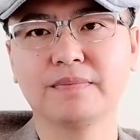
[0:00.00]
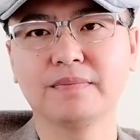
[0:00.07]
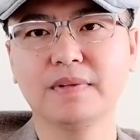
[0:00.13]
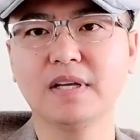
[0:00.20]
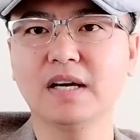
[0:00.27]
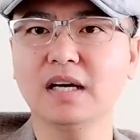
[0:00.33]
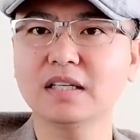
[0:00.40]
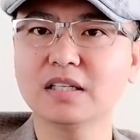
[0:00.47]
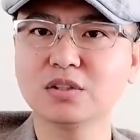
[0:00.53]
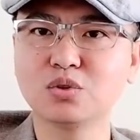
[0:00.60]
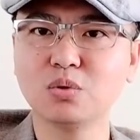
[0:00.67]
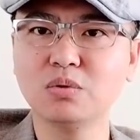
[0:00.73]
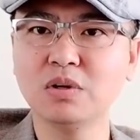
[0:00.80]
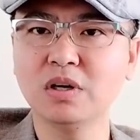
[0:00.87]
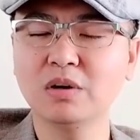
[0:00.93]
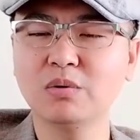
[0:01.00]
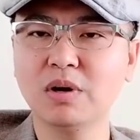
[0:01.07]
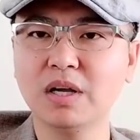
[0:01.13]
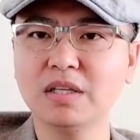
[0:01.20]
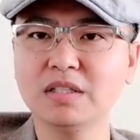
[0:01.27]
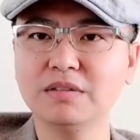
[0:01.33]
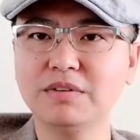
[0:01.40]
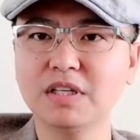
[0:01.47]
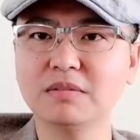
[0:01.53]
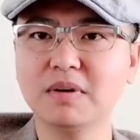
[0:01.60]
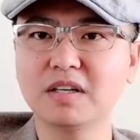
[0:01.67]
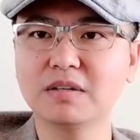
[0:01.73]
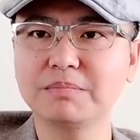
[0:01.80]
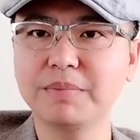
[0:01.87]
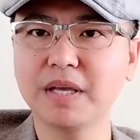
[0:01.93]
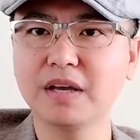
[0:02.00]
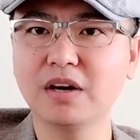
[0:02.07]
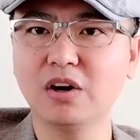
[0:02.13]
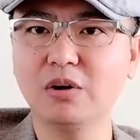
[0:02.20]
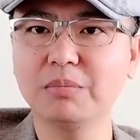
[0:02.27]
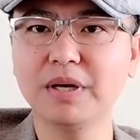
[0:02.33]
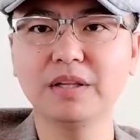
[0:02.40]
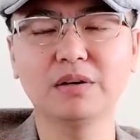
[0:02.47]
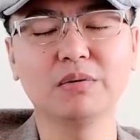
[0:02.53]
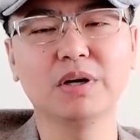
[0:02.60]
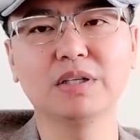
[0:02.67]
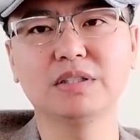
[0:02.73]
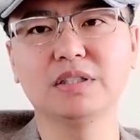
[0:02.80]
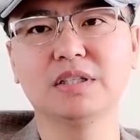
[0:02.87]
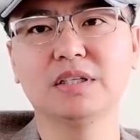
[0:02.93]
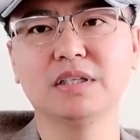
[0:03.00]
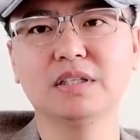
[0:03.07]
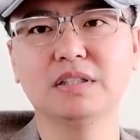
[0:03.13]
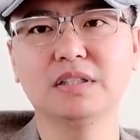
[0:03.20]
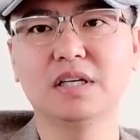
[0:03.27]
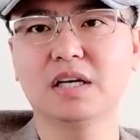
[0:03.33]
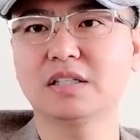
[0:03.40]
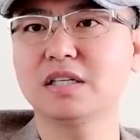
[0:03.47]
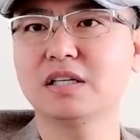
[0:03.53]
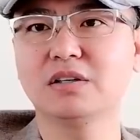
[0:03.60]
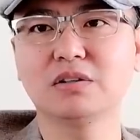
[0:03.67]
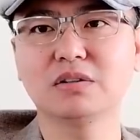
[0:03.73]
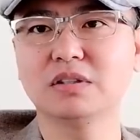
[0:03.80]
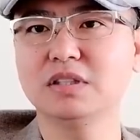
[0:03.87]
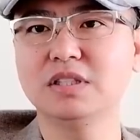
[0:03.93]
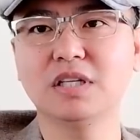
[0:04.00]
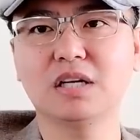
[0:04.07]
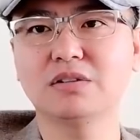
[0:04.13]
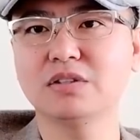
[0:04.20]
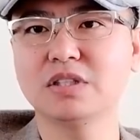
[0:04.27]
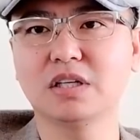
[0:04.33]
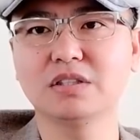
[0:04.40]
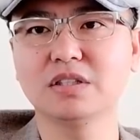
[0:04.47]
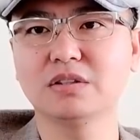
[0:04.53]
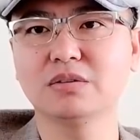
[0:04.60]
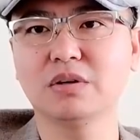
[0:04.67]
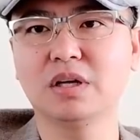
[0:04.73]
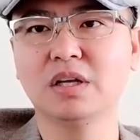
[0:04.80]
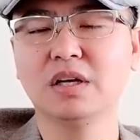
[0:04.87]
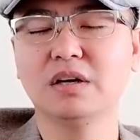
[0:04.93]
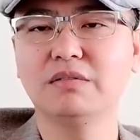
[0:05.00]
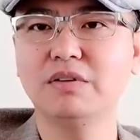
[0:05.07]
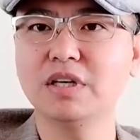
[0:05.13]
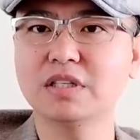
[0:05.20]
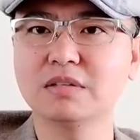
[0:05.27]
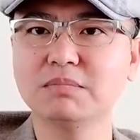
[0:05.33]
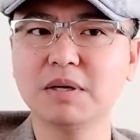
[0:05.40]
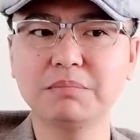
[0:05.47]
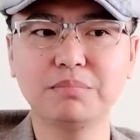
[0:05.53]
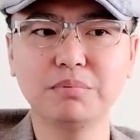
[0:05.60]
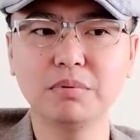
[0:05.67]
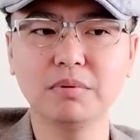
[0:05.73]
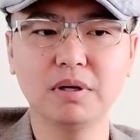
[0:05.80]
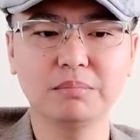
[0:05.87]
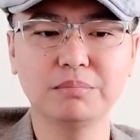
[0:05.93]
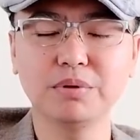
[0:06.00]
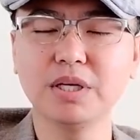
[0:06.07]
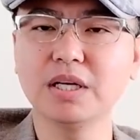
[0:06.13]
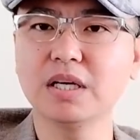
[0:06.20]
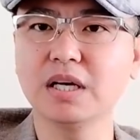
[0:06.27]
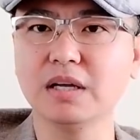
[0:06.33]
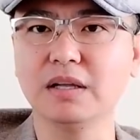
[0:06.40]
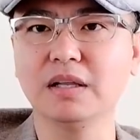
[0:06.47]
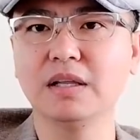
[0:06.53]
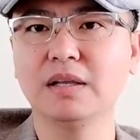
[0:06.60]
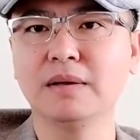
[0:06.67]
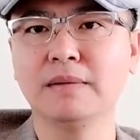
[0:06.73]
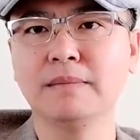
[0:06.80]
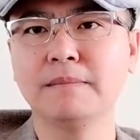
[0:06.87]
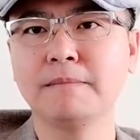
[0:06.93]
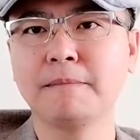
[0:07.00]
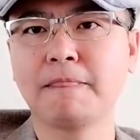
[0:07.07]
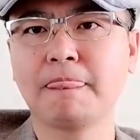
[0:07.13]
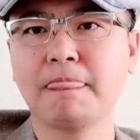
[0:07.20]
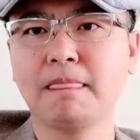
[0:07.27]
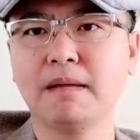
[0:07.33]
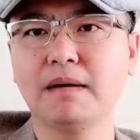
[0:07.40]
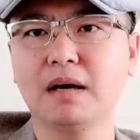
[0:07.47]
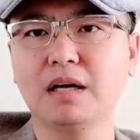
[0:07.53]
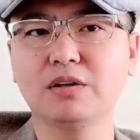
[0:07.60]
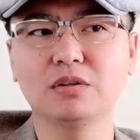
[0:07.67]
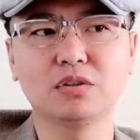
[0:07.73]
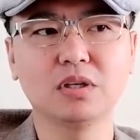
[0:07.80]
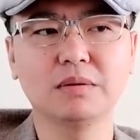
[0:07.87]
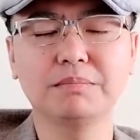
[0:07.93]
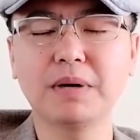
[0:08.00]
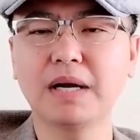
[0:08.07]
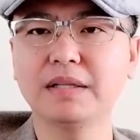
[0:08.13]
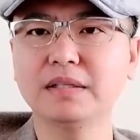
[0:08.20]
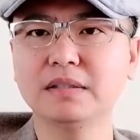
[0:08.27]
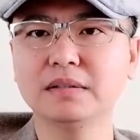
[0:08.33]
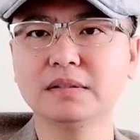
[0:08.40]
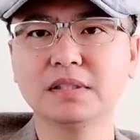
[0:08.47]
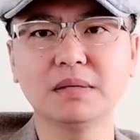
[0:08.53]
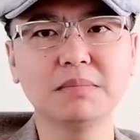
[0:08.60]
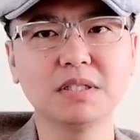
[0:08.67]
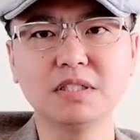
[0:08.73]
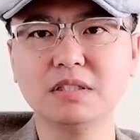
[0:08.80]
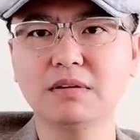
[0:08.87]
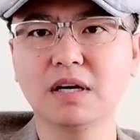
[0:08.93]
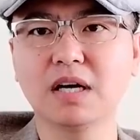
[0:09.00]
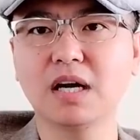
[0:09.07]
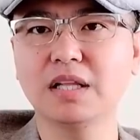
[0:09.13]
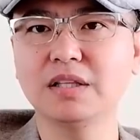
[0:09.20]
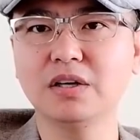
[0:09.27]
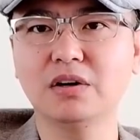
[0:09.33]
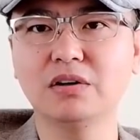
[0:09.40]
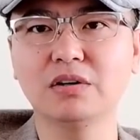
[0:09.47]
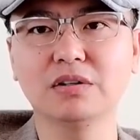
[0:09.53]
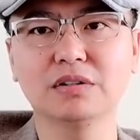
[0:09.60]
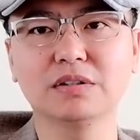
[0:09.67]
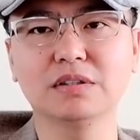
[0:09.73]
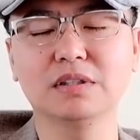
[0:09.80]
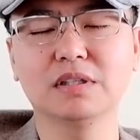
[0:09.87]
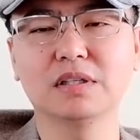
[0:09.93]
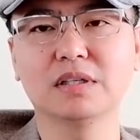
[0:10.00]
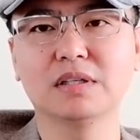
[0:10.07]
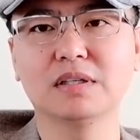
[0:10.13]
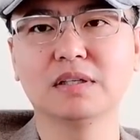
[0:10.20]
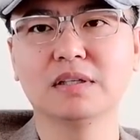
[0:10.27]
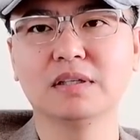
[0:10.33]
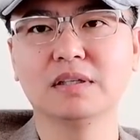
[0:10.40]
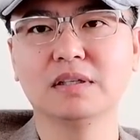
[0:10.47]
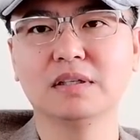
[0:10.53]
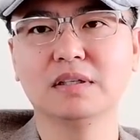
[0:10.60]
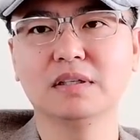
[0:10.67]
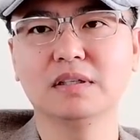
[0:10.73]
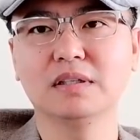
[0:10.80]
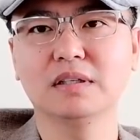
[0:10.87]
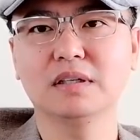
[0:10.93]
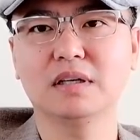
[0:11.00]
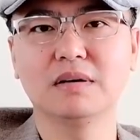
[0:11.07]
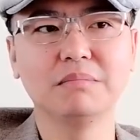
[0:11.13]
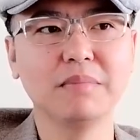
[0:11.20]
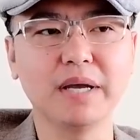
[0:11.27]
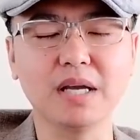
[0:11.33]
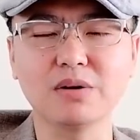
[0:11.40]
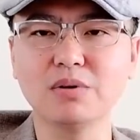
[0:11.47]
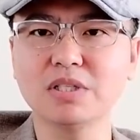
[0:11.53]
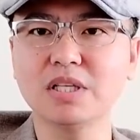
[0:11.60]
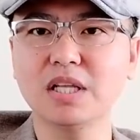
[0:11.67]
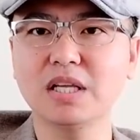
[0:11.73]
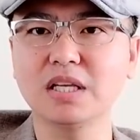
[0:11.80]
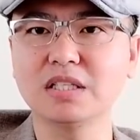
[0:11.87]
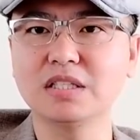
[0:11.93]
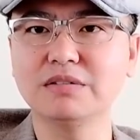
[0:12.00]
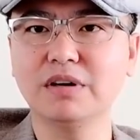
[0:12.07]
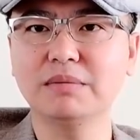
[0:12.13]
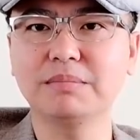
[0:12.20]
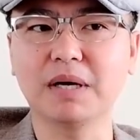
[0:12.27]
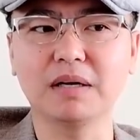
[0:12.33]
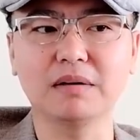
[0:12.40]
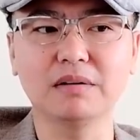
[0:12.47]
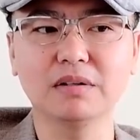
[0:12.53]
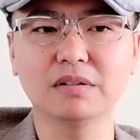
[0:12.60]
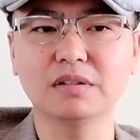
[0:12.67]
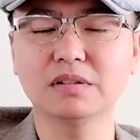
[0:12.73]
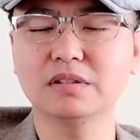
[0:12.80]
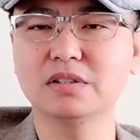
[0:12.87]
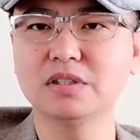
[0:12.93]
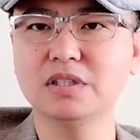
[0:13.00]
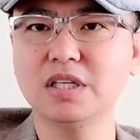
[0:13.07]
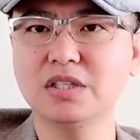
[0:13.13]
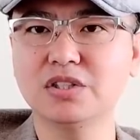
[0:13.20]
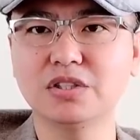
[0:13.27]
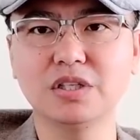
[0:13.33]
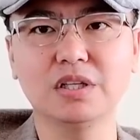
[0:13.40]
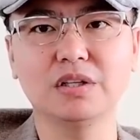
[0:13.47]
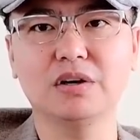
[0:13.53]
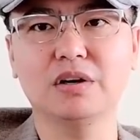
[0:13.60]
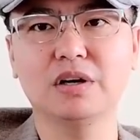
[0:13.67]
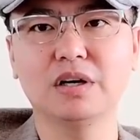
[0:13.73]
你看这个中俄关系为什么是背靠背的关系？你看这个一下就想清楚了，为什么不布林肯还有这个拜登这么希望干掉俄罗斯？而美国现在也希望把俄罗斯直接肢解掉。